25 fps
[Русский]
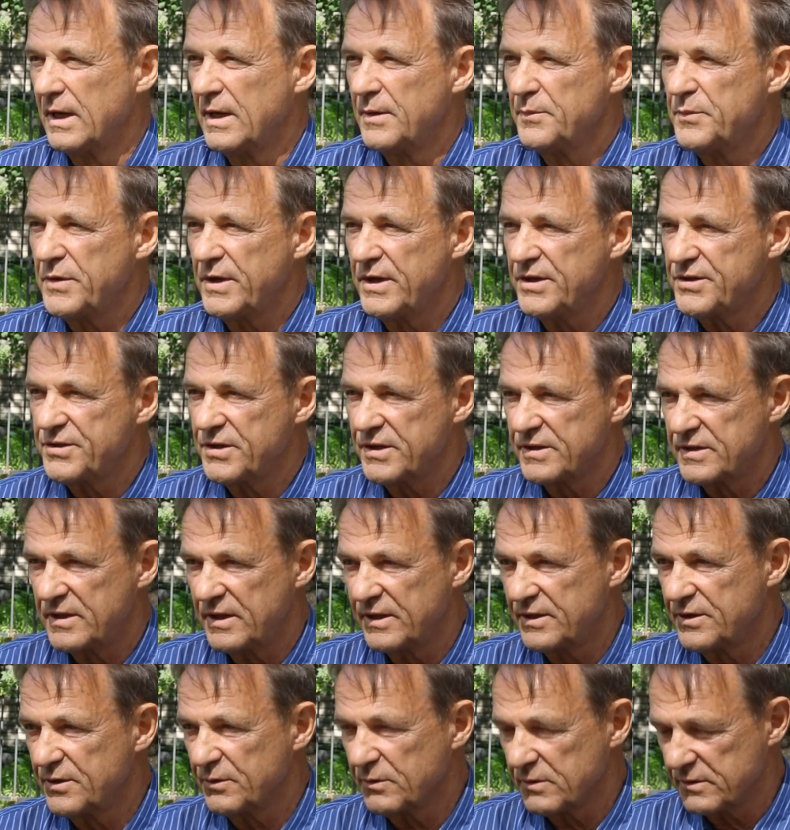
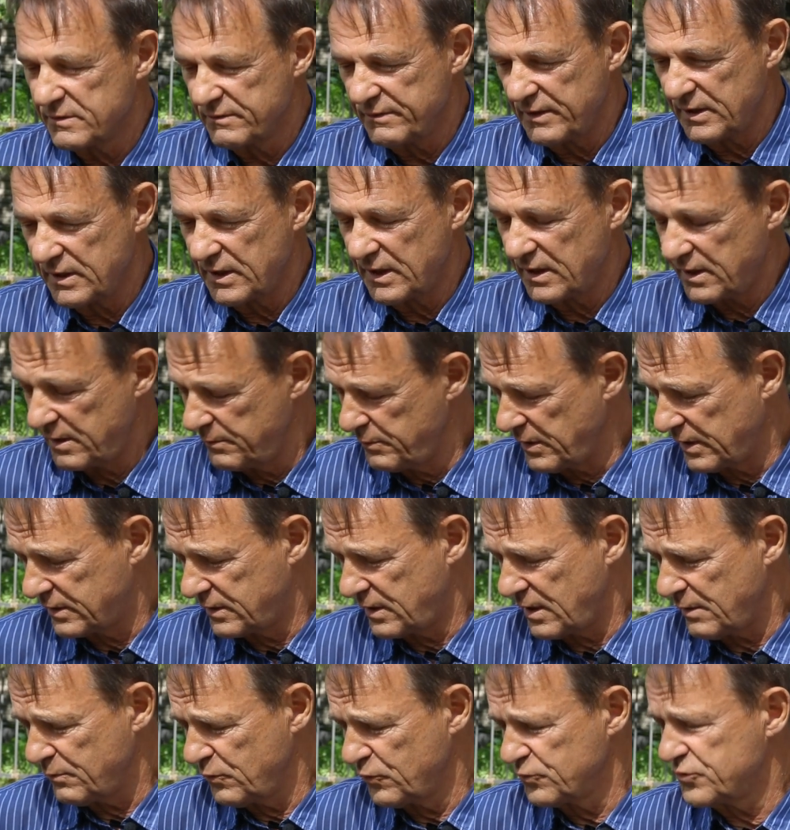перечислить его звания. Ребят,
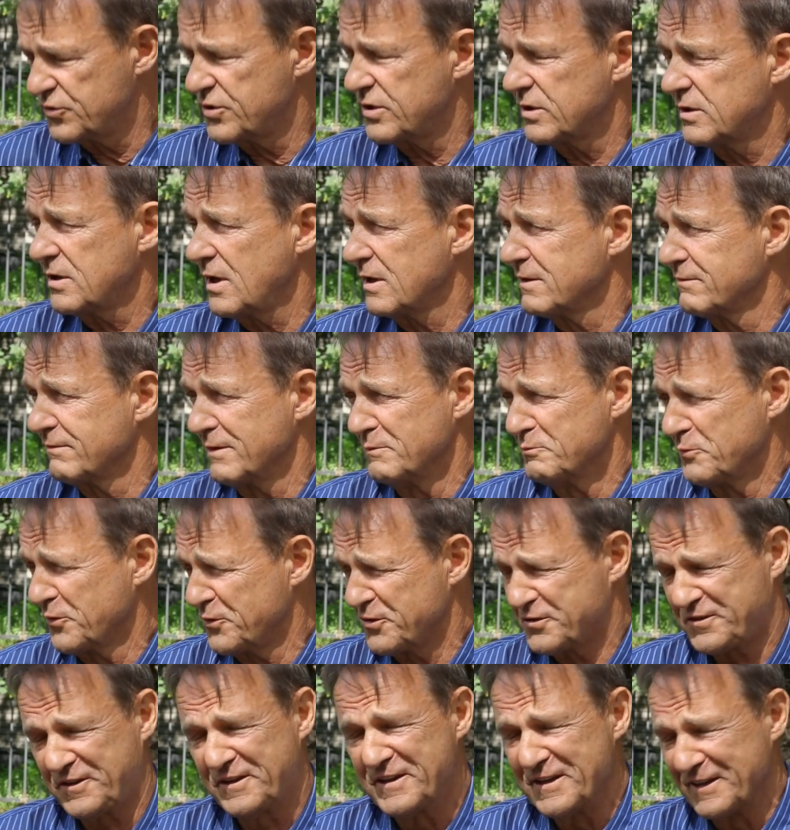я буду читать, вам
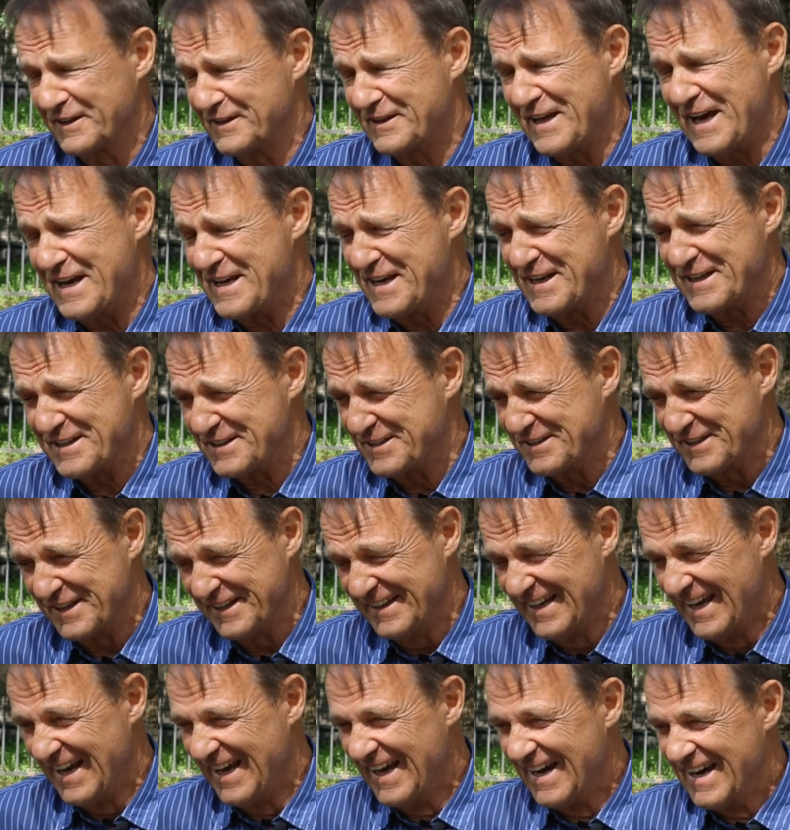просто надоест,
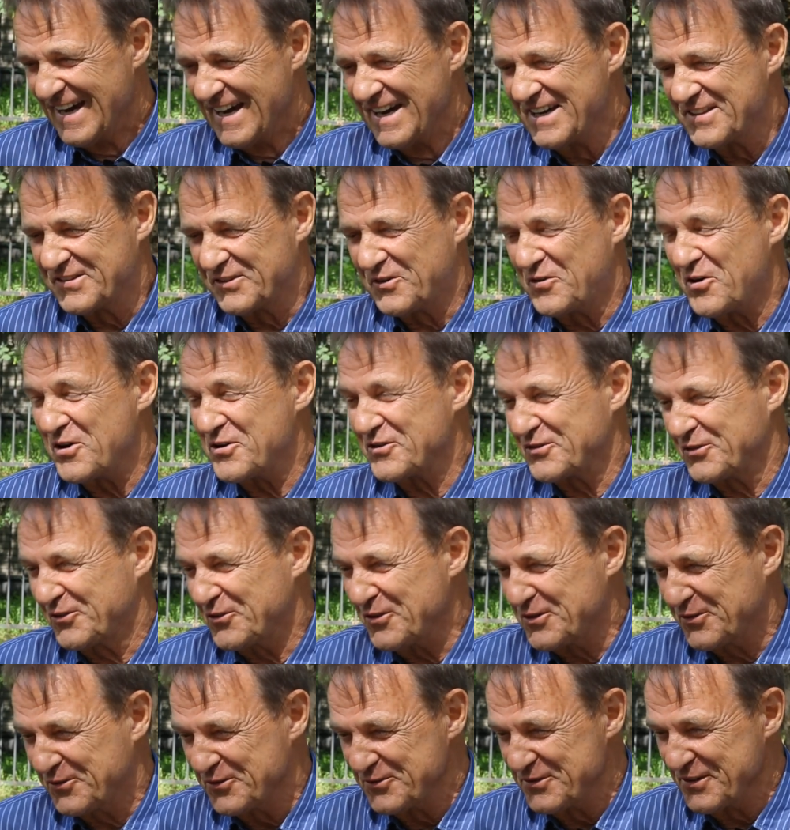сколько,
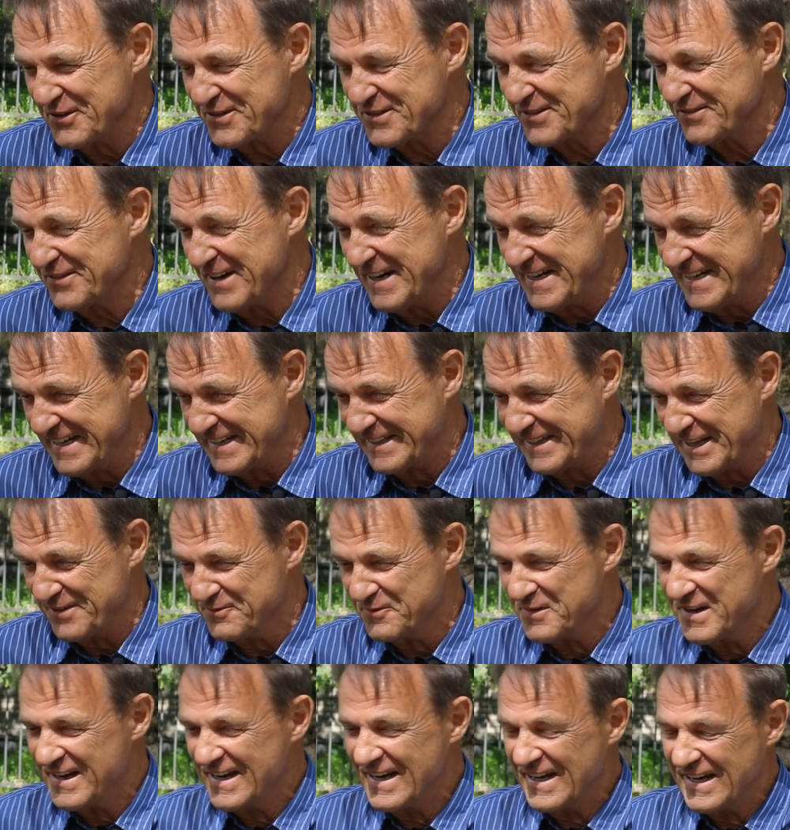сколько у него званий.
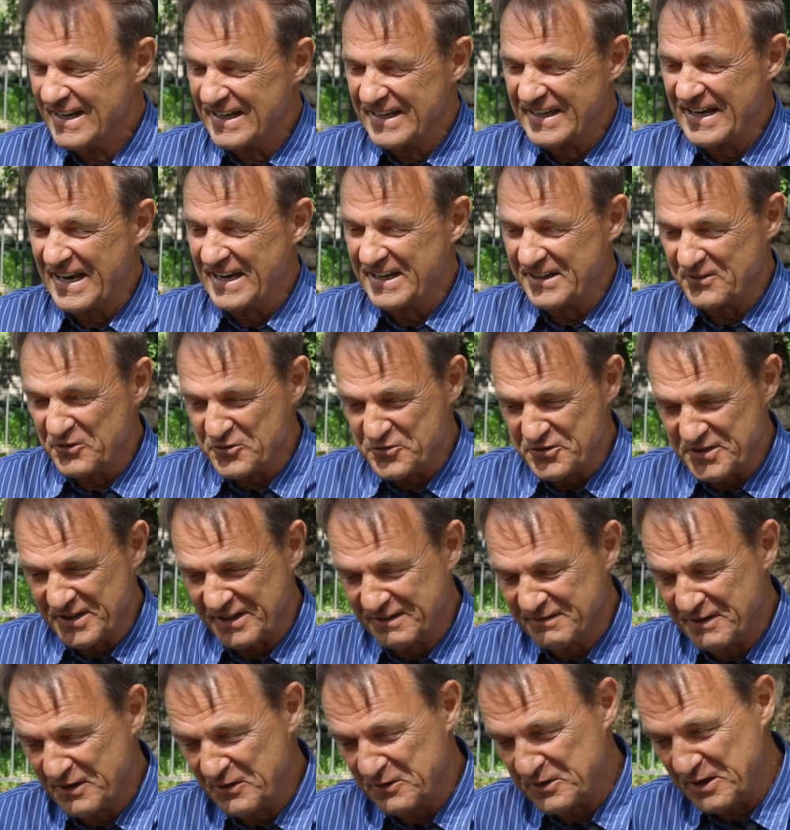Там, я уж не
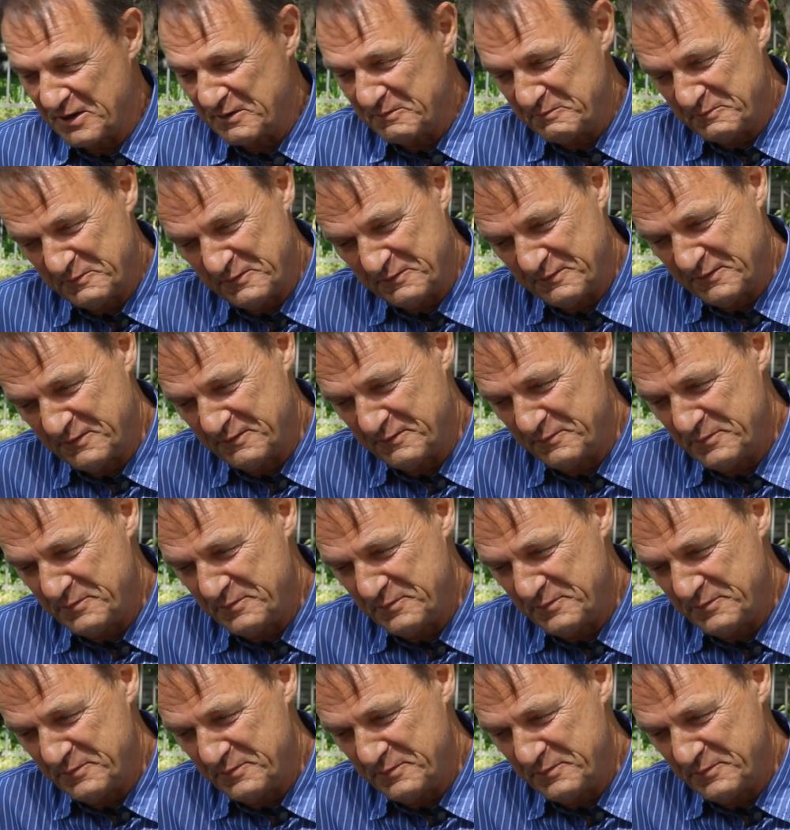говорю, там в